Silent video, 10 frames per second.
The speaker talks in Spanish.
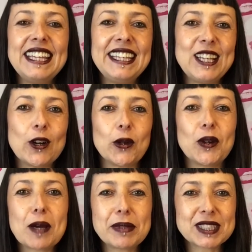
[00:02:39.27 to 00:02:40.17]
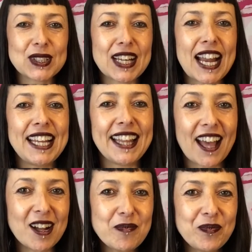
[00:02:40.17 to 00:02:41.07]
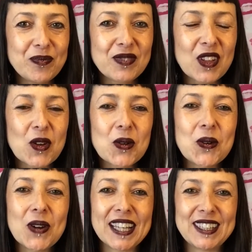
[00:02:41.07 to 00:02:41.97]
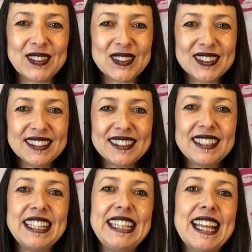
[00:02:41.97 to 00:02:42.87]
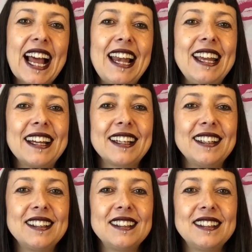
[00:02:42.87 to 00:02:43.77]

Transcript: y con una personalidad juguetón y alegre.